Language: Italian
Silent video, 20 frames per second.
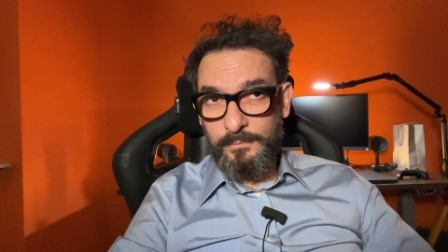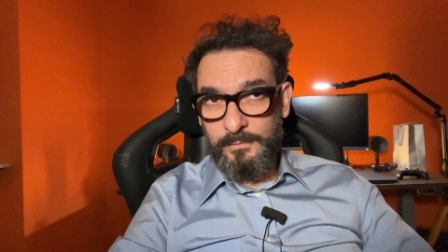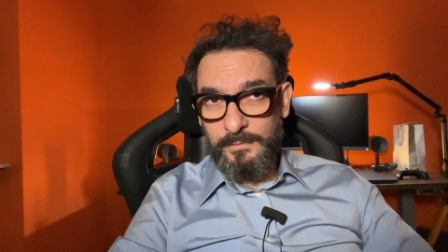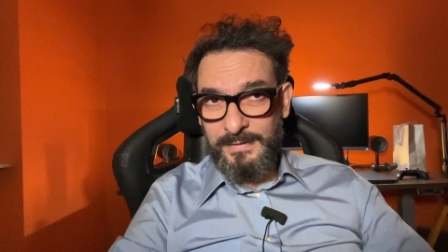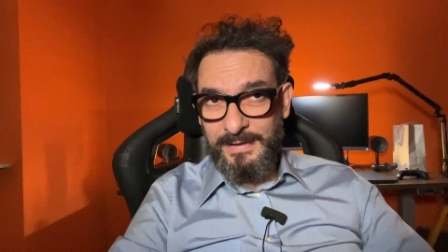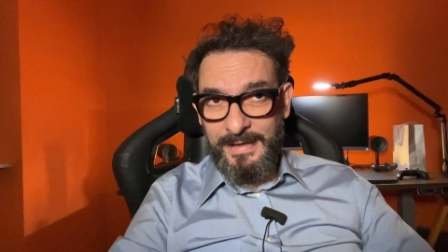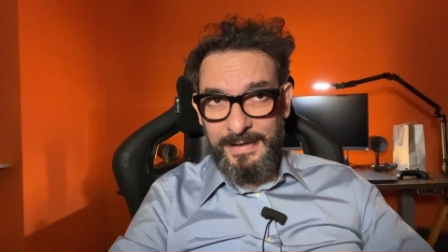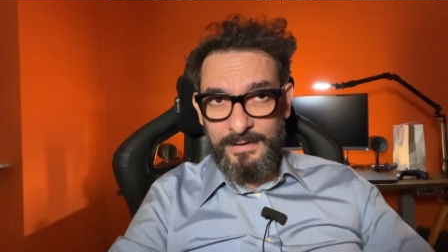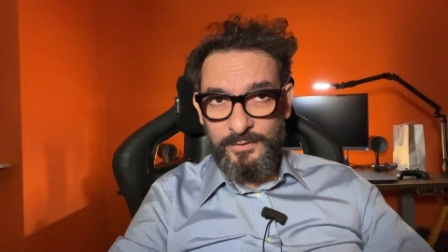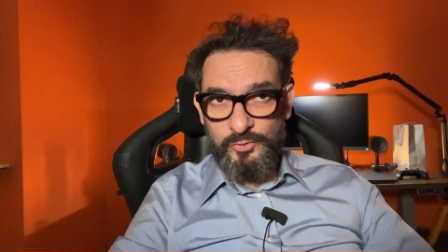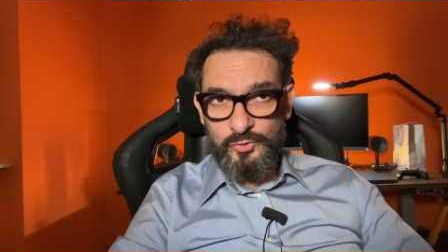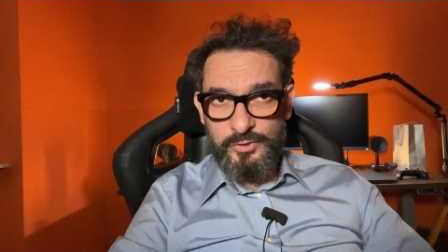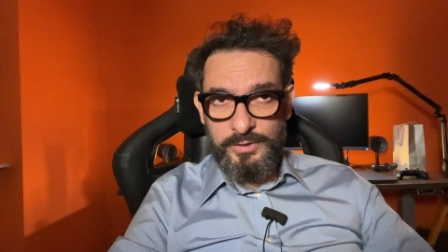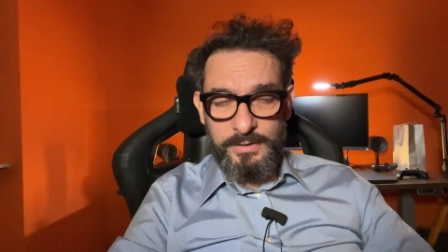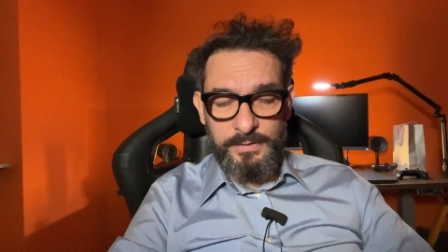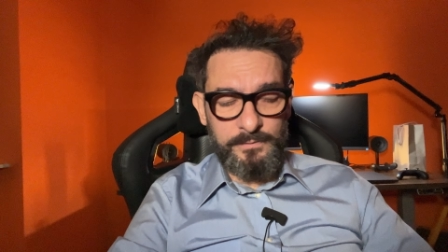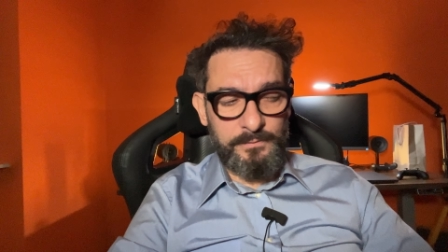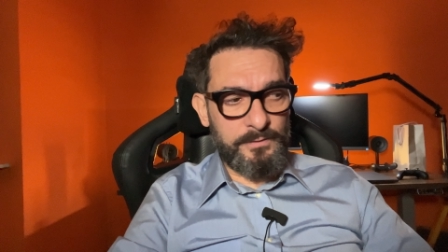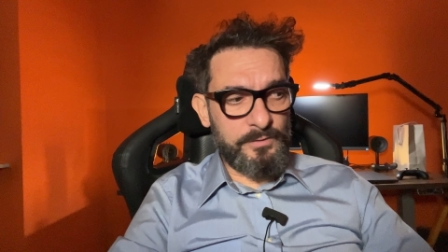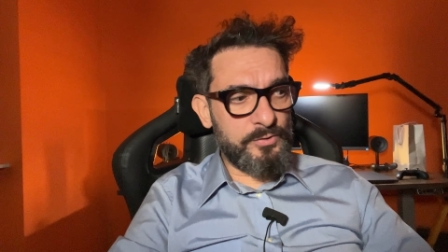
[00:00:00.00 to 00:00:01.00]

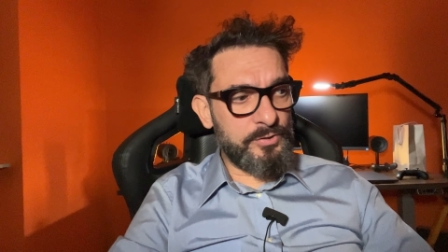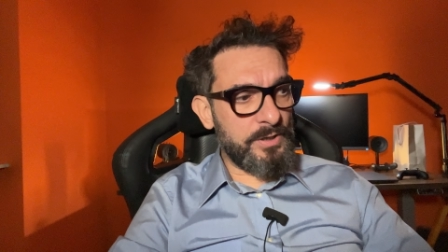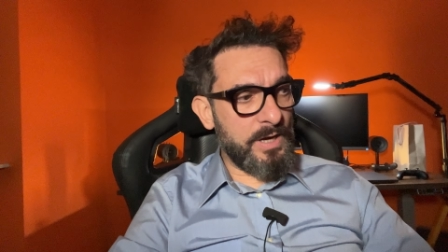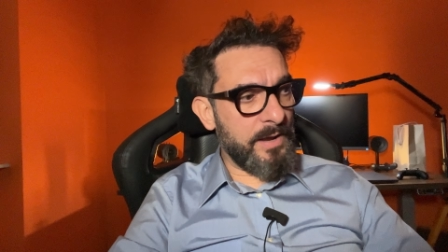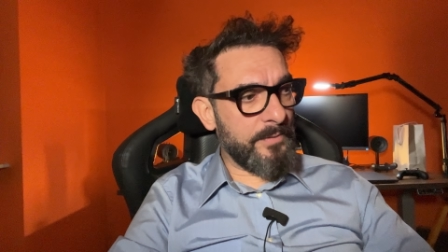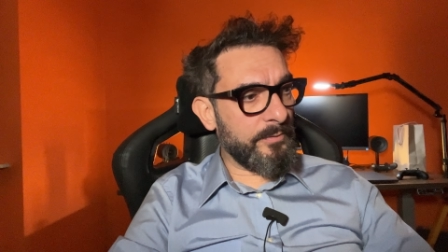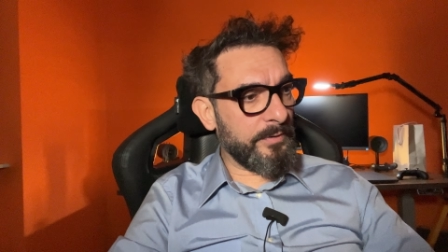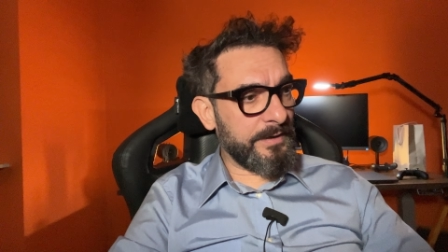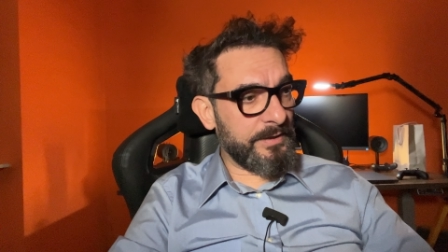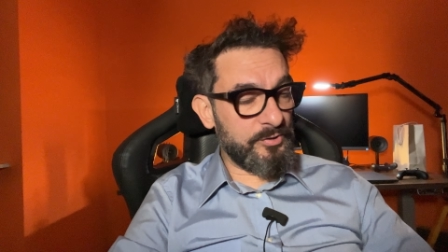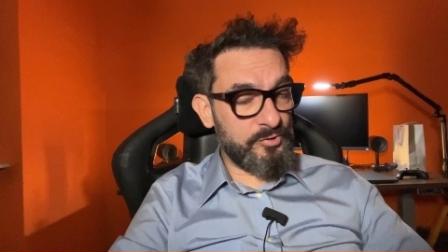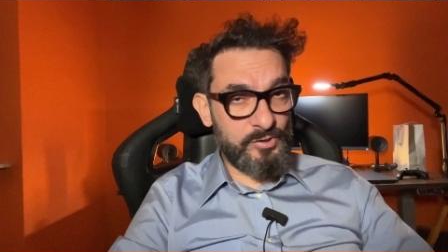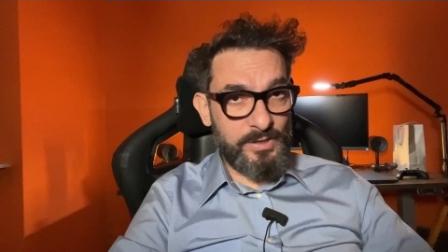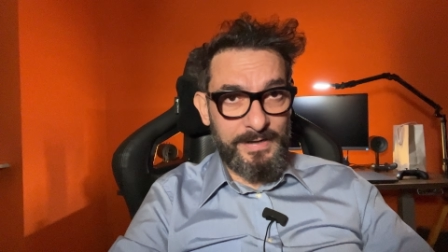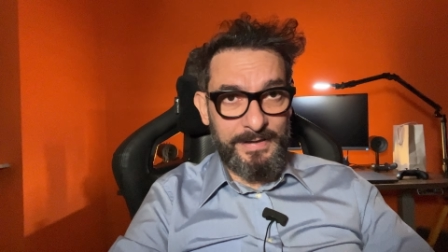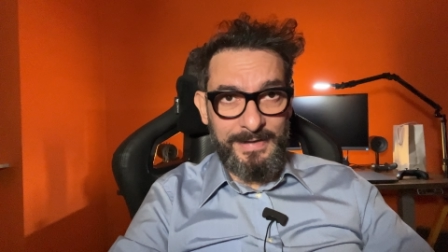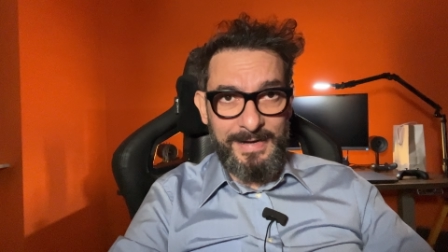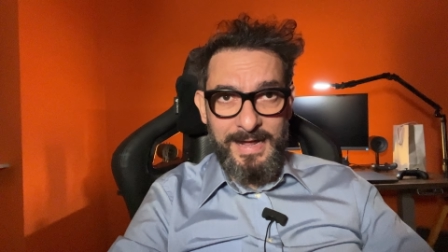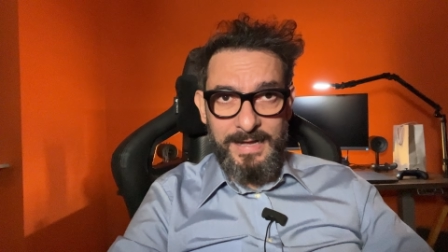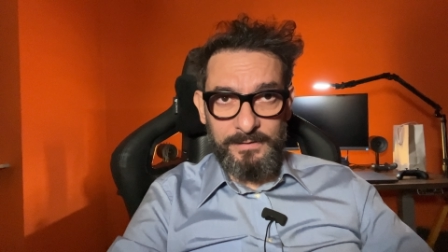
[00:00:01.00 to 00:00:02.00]
legge, diciamo, che è già
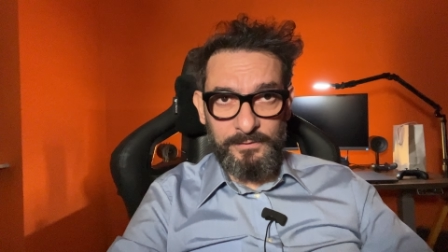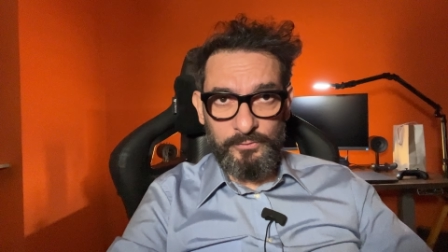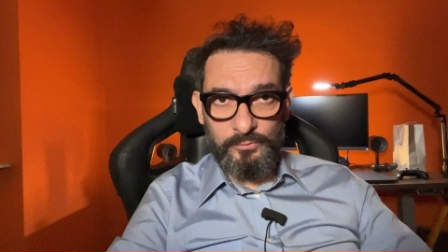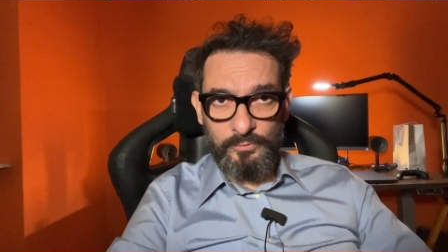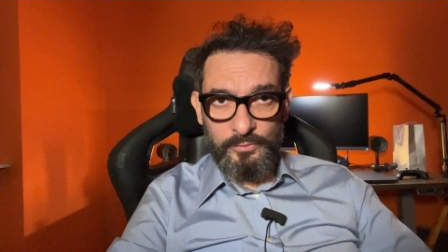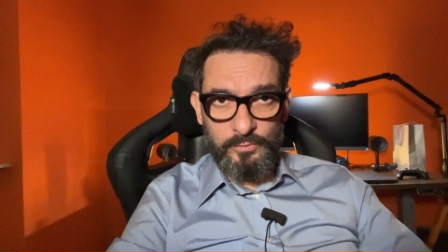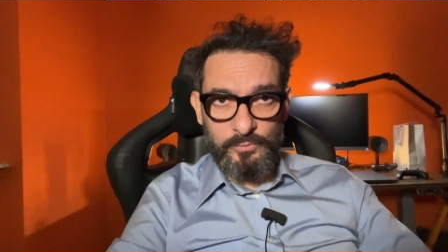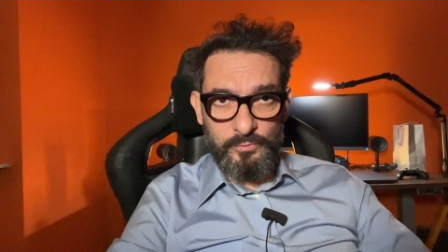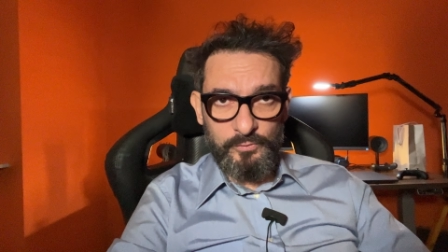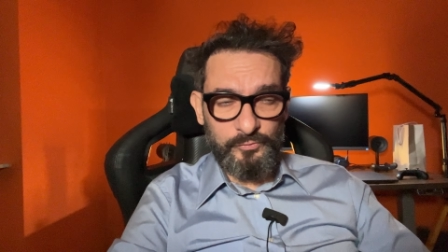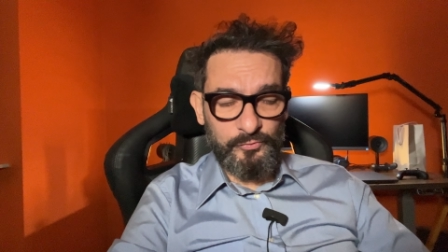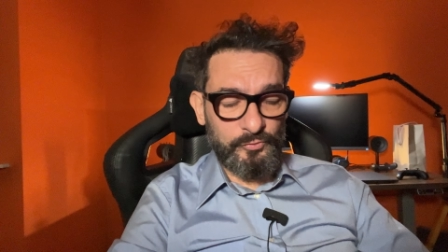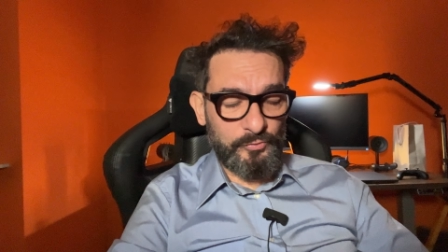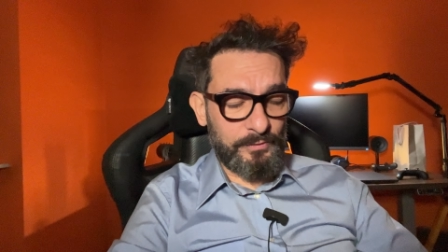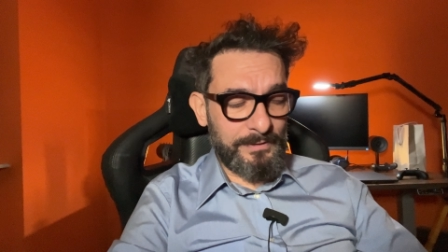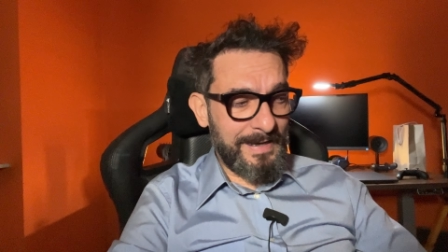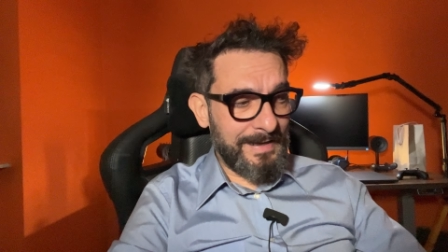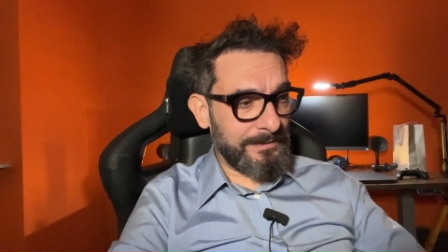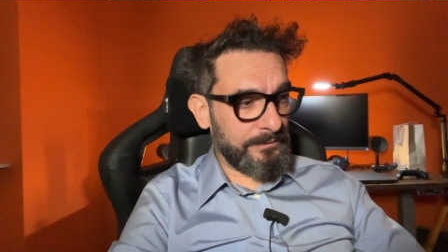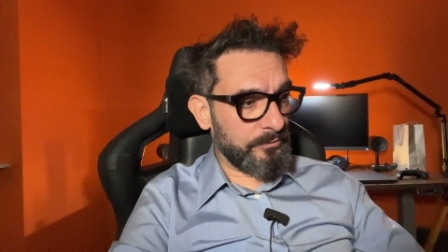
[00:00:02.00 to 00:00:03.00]
in atto, in corso
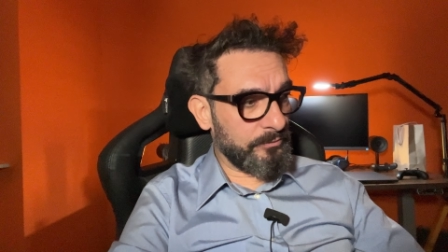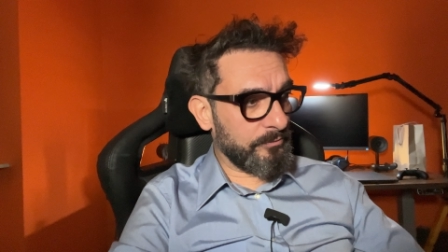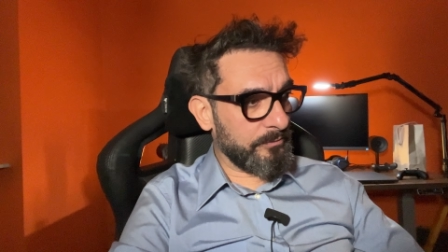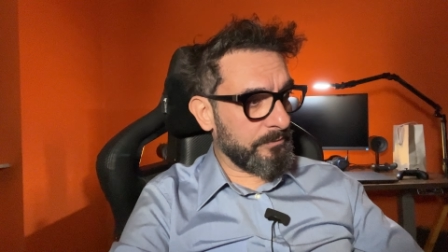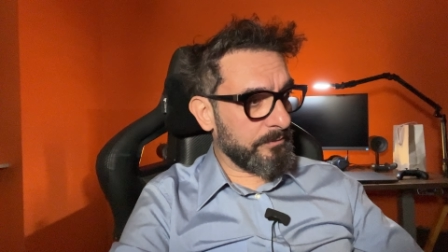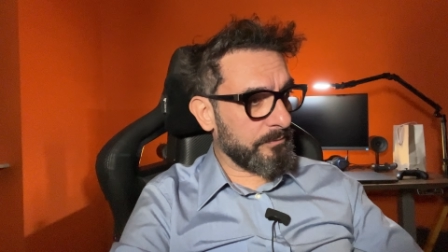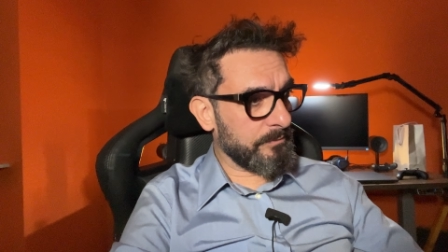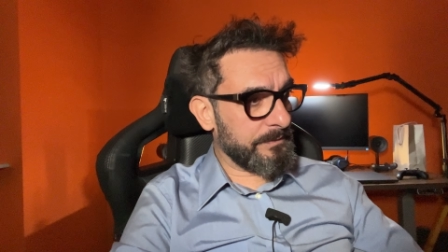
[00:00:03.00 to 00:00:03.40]
d'atto,